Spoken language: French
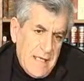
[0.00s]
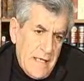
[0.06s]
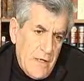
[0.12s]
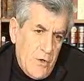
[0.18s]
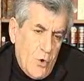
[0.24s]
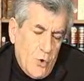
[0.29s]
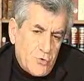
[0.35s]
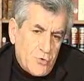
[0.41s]

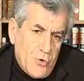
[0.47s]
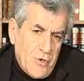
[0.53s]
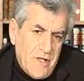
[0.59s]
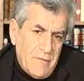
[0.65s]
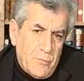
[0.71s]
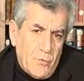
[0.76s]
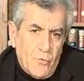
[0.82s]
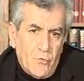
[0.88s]
Et l'autre
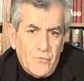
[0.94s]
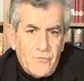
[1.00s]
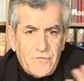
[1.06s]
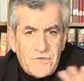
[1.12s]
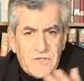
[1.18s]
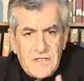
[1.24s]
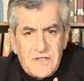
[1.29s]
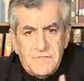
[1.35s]

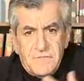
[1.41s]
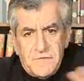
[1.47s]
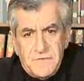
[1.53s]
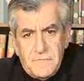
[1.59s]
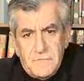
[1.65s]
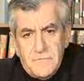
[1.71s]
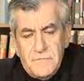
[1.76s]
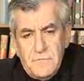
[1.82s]
réponse, qui est
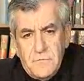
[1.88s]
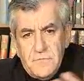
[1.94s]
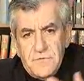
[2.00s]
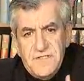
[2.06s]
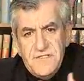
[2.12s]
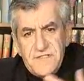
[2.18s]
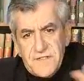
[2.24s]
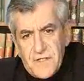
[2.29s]
euh,
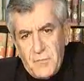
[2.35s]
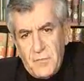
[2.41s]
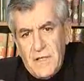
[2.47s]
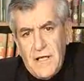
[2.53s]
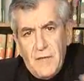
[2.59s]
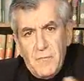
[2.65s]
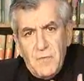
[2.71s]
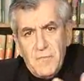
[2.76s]

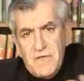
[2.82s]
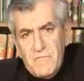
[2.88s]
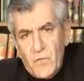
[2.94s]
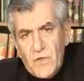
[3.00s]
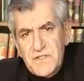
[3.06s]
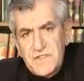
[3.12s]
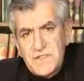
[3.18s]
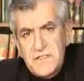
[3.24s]
dissemblable mais
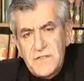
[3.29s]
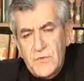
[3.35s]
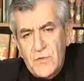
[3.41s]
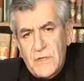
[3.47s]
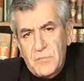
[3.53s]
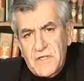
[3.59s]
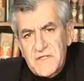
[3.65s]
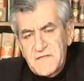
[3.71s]
voisine
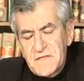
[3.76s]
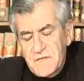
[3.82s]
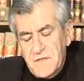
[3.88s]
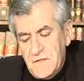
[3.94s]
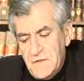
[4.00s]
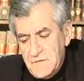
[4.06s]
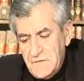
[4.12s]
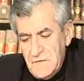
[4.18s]
de la
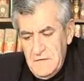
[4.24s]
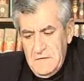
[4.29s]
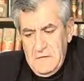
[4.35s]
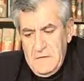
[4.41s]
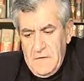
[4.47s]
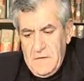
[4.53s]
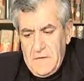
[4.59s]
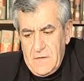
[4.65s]
précédente,
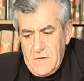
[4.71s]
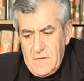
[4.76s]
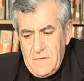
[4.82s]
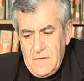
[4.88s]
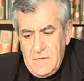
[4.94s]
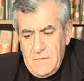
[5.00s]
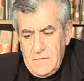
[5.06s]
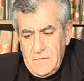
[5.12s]

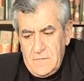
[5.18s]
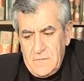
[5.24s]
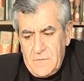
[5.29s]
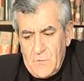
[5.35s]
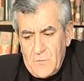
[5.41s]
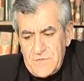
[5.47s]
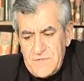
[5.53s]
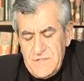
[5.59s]
euh,
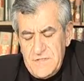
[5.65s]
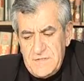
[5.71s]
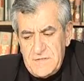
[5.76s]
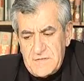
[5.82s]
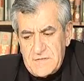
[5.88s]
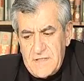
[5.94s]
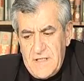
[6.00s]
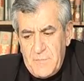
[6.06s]

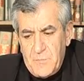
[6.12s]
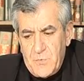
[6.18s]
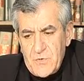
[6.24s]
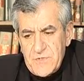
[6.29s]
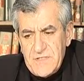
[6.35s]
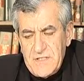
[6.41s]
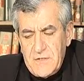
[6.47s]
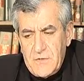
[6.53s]
consiste à
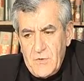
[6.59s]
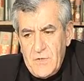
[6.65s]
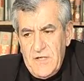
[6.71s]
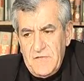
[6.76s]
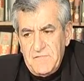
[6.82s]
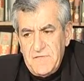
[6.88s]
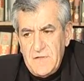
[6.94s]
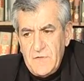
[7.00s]
poser que
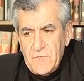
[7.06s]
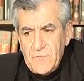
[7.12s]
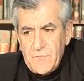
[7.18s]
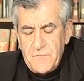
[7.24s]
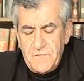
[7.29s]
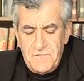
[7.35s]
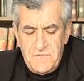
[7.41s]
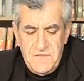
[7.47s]
la
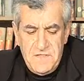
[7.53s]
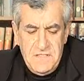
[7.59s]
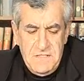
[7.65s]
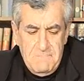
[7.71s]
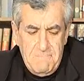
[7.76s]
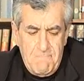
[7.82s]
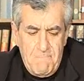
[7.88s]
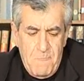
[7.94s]

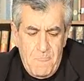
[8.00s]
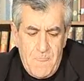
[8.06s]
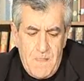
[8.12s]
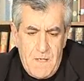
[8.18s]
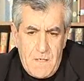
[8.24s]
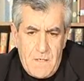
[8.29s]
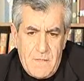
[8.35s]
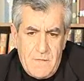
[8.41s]
philosophie
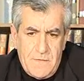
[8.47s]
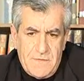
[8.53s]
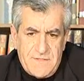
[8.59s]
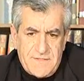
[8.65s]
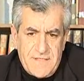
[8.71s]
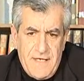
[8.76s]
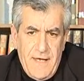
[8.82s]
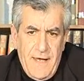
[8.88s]
euh,
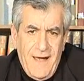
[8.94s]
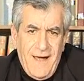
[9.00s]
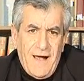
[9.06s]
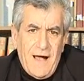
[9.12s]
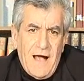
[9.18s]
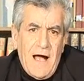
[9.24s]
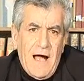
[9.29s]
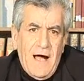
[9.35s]

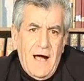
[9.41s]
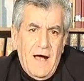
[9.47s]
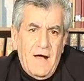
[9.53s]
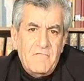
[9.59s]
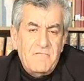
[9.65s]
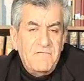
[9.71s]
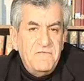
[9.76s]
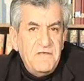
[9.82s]
sert
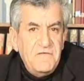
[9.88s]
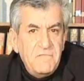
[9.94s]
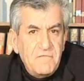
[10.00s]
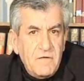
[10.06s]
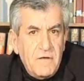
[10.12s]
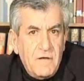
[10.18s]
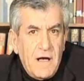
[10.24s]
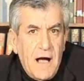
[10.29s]
à
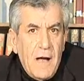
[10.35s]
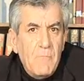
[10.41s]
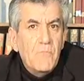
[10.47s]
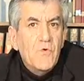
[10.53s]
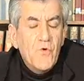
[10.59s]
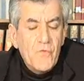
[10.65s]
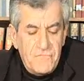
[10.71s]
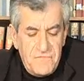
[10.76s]
vivre,
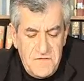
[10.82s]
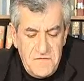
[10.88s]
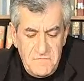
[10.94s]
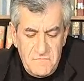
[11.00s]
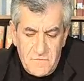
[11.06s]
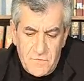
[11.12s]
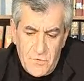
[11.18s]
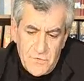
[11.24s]
à mieux
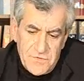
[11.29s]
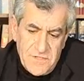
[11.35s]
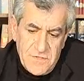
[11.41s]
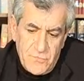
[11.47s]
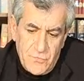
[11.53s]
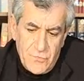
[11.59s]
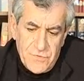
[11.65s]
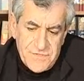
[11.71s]
vivre, que
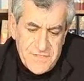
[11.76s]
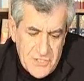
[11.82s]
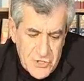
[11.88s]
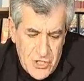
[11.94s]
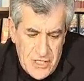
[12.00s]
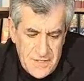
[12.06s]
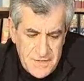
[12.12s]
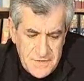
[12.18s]
c'est une
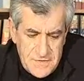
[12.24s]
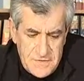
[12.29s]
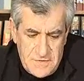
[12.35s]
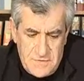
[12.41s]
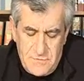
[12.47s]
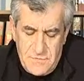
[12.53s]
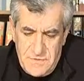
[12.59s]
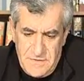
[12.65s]

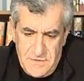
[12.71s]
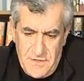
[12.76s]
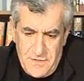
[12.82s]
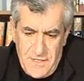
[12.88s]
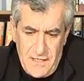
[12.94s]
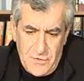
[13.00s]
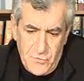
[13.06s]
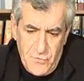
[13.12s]
sagesse, que c'est
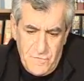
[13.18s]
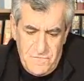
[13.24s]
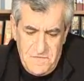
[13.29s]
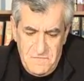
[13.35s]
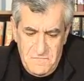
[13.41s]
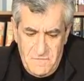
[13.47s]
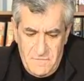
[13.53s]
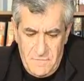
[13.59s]
un art de
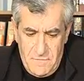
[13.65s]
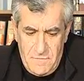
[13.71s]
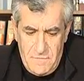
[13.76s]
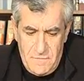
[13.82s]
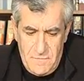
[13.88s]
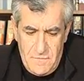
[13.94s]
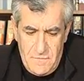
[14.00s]
vivre,